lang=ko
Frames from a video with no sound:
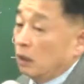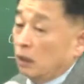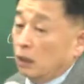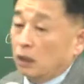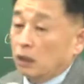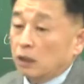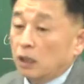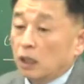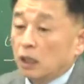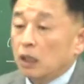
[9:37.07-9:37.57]

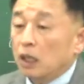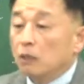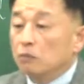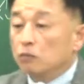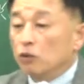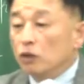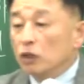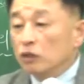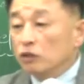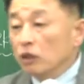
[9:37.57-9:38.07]
그러니까 닭이 한
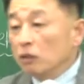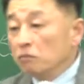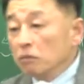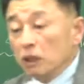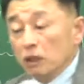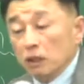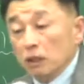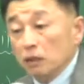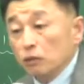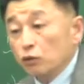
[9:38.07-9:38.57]
번에 천
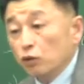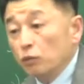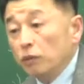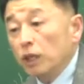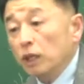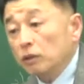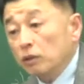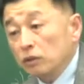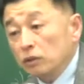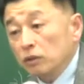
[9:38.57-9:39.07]
마리를
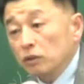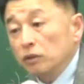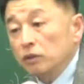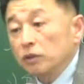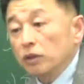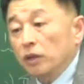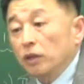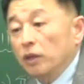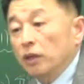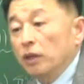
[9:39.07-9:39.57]
소비한 거죠.
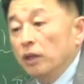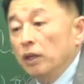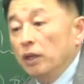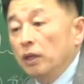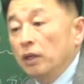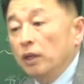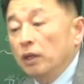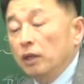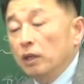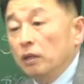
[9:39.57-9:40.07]
그죠?
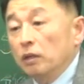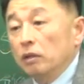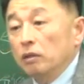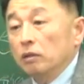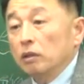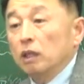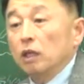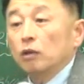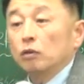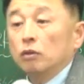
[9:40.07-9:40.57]

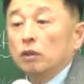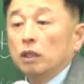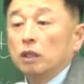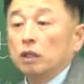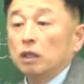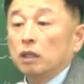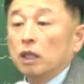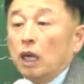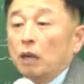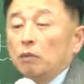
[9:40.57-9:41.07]
그래놓고
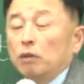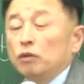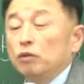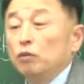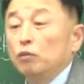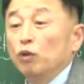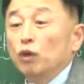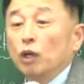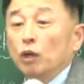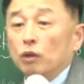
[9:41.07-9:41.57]
얘들이
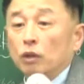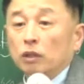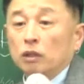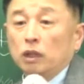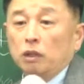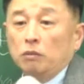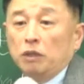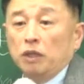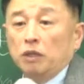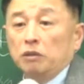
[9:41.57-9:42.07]
가면서 뭐라 고
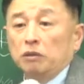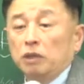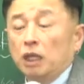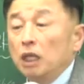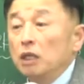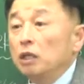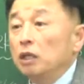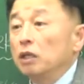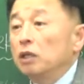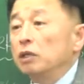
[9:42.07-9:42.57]
그랬냐면
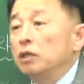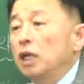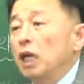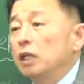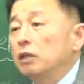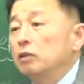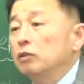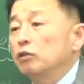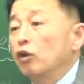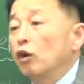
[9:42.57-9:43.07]
내년에는
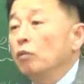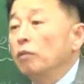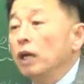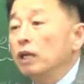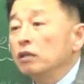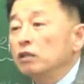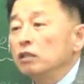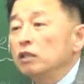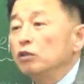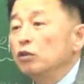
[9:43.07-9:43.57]
한 더
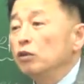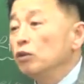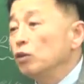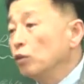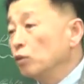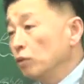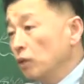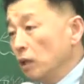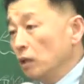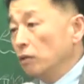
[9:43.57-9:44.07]
많은 인원이
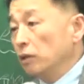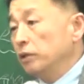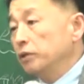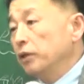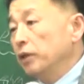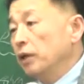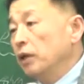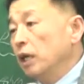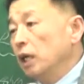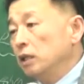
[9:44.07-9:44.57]
올 거라고
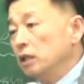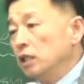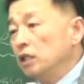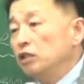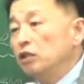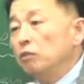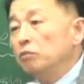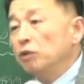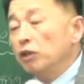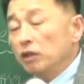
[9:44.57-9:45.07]
그랬어요. 한
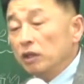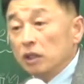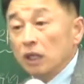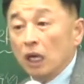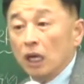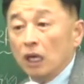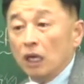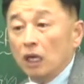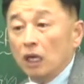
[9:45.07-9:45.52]
2천 명 이상.